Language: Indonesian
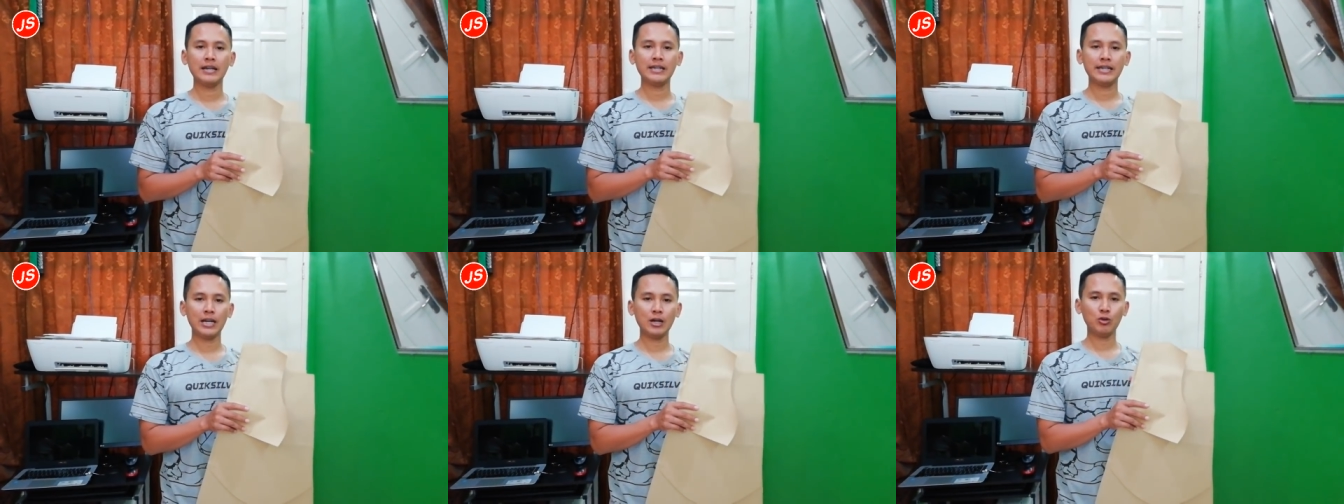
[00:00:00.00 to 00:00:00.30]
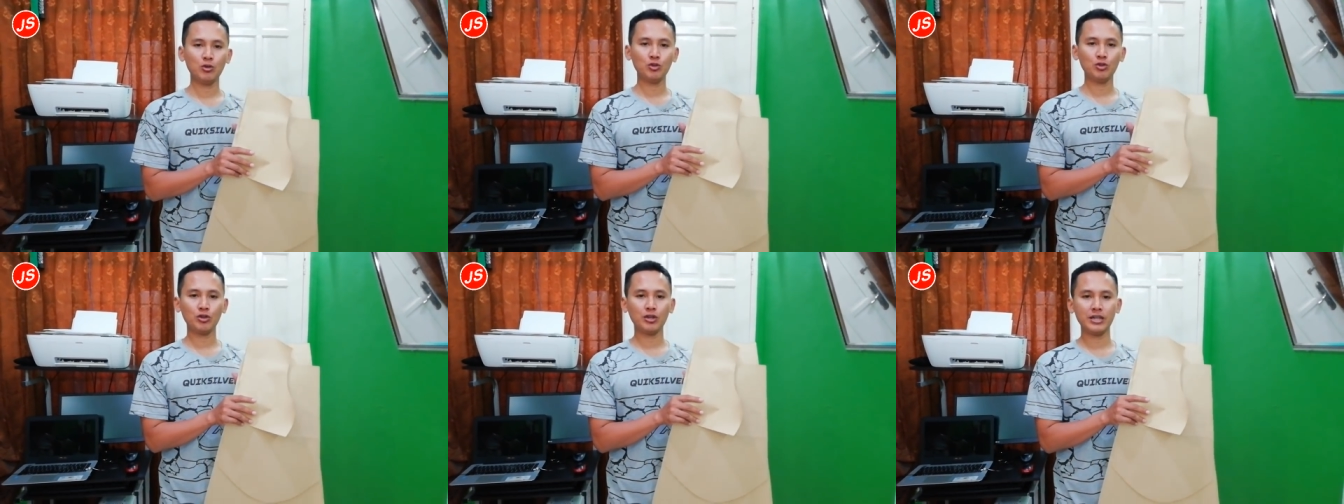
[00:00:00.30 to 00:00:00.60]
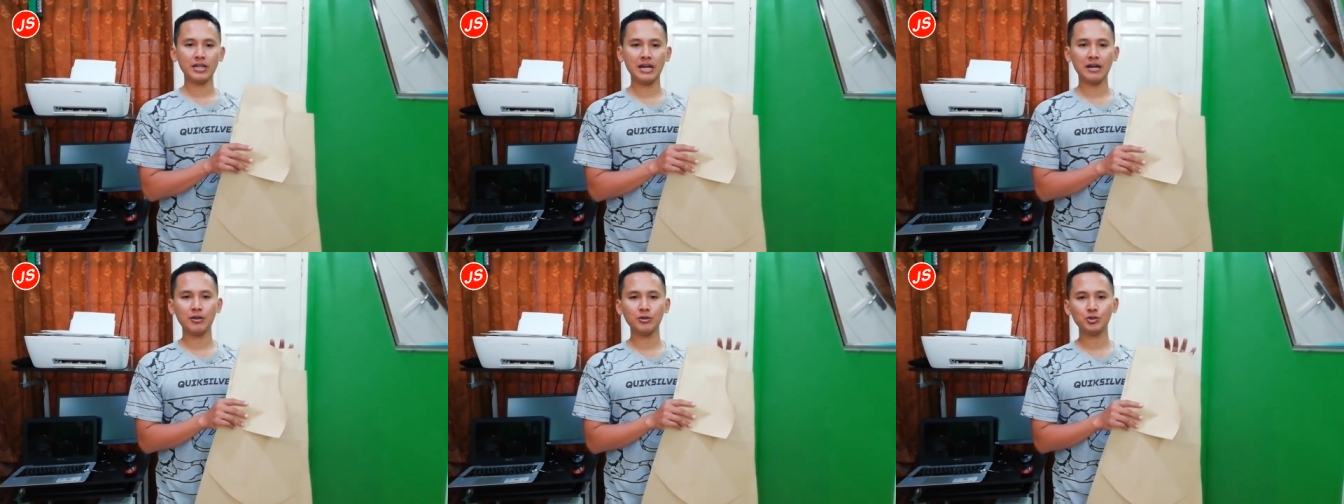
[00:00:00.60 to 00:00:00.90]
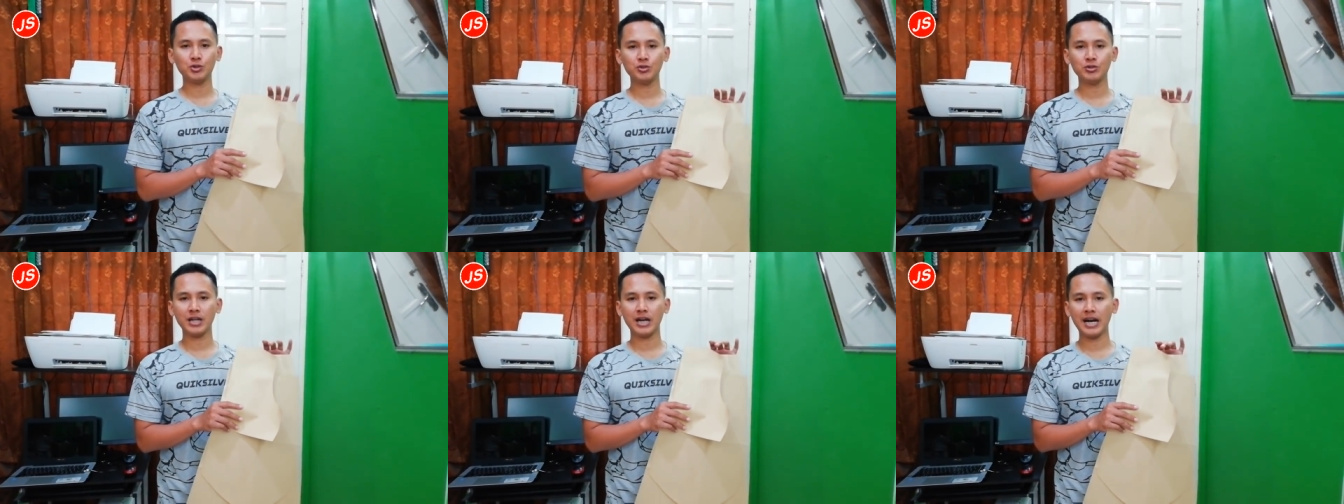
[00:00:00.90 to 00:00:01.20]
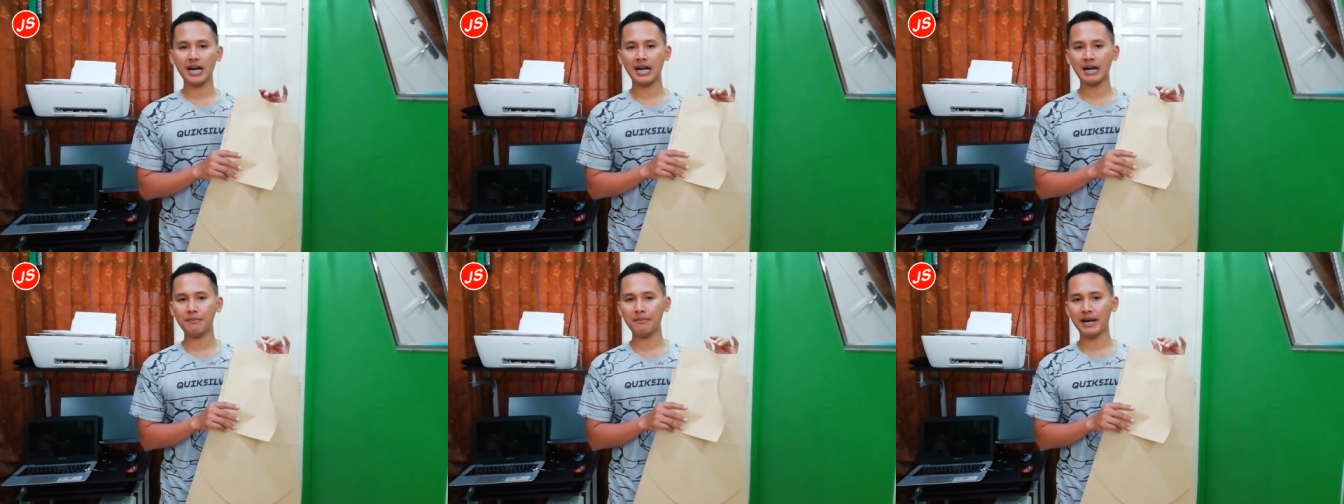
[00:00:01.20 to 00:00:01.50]
dan untuk yang
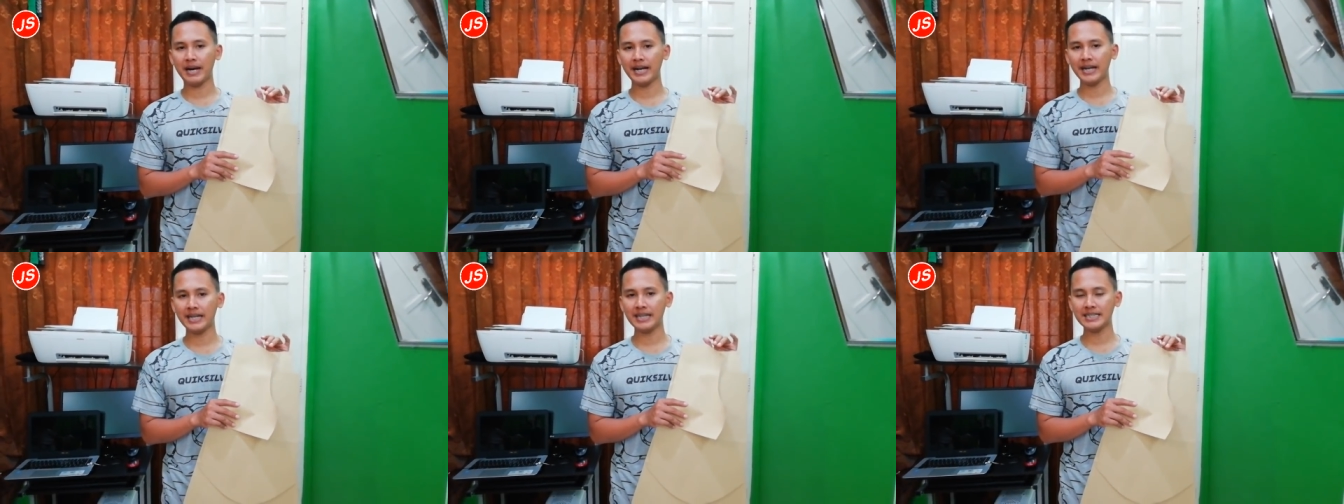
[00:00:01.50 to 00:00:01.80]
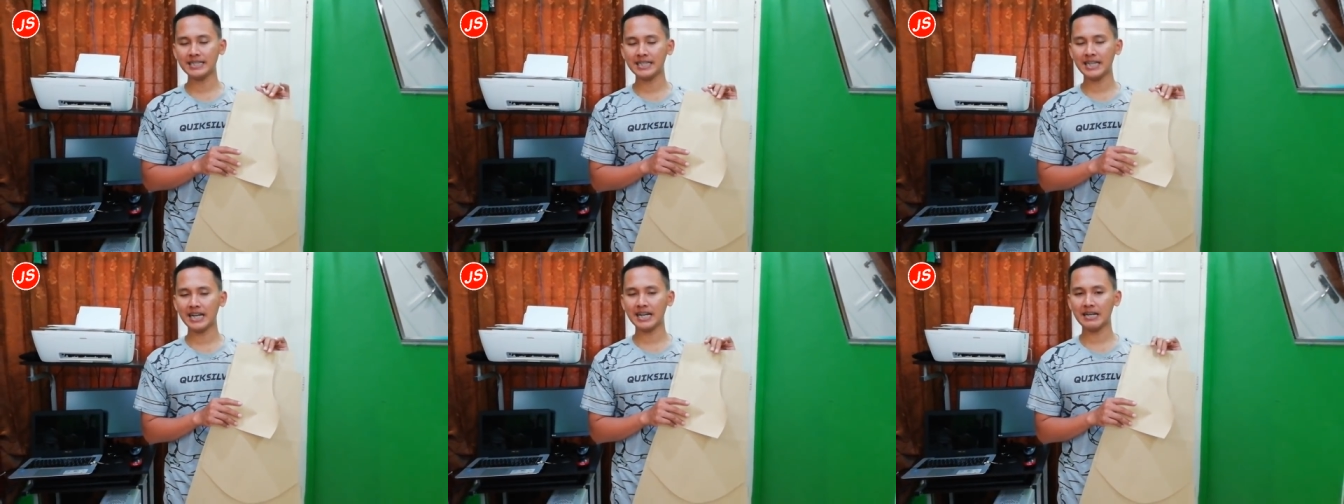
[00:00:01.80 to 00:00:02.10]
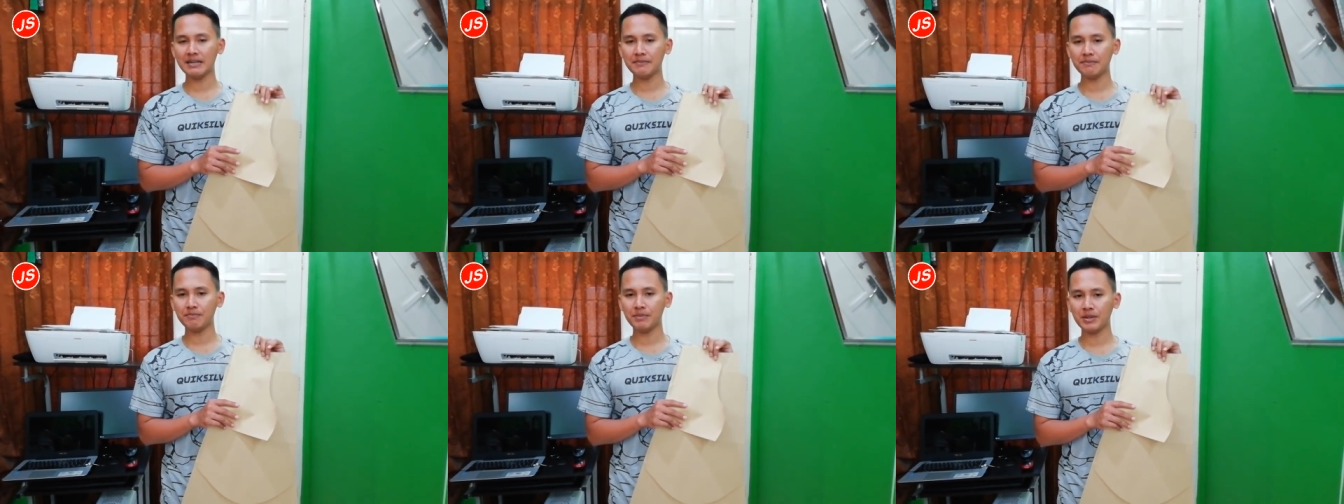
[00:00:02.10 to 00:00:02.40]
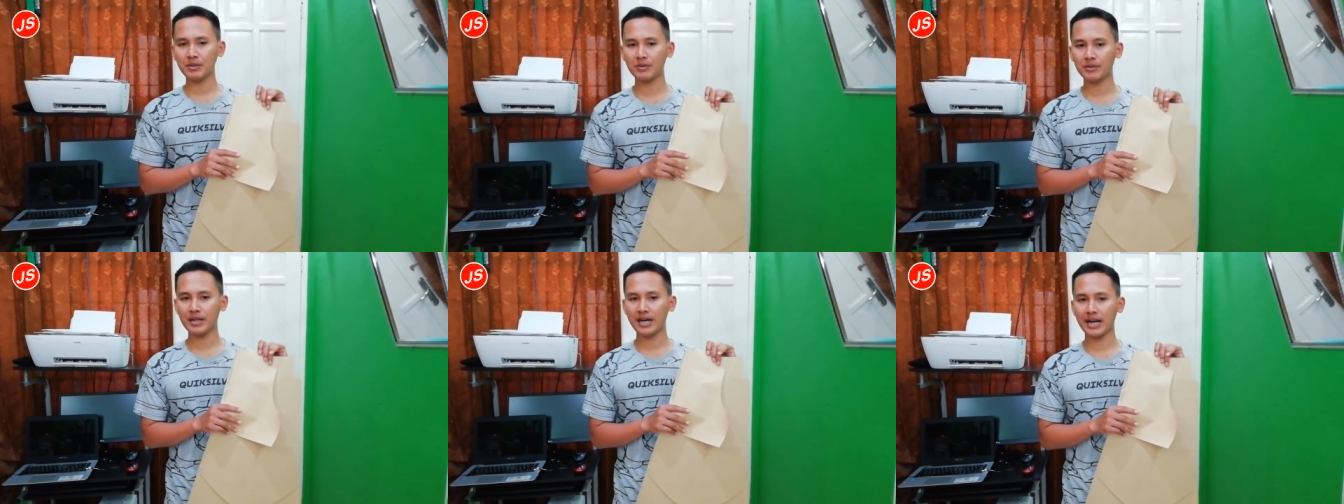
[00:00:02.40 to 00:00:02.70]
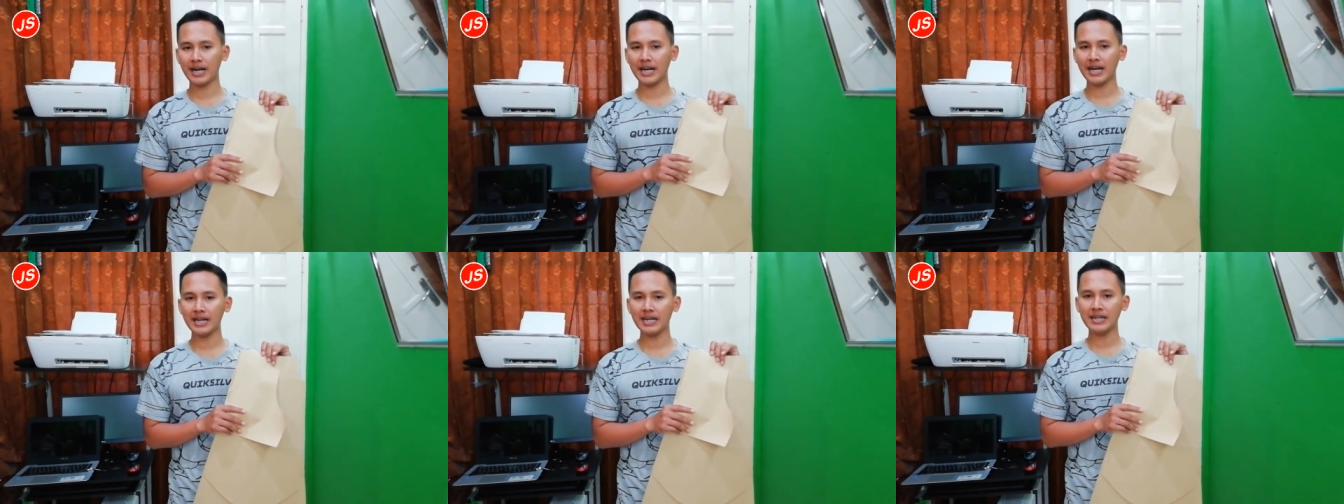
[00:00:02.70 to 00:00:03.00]
sudah agak mahir silahkan
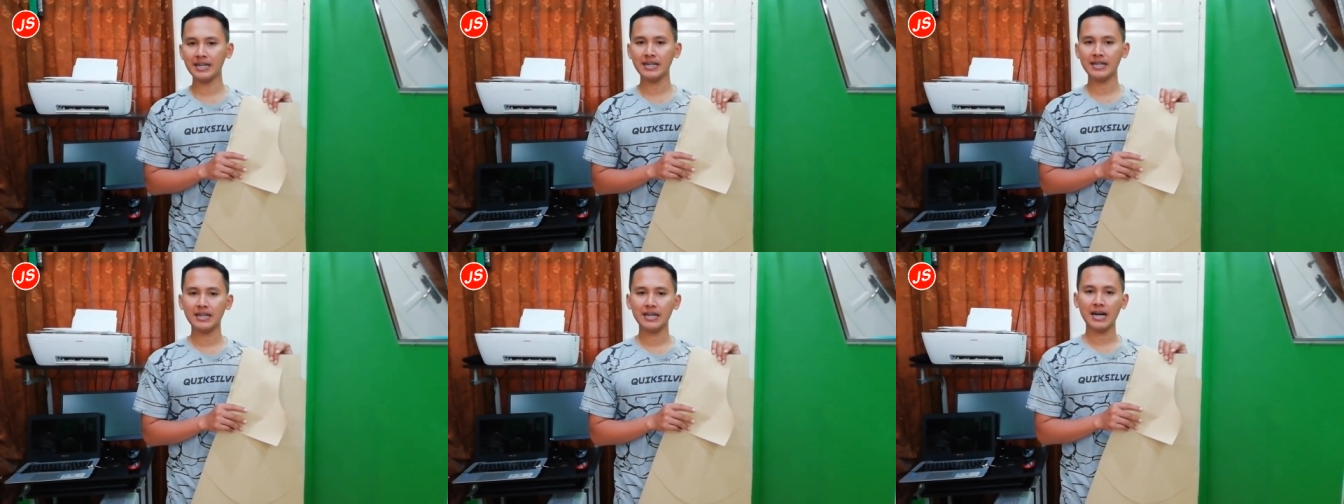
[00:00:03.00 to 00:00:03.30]
pergunakan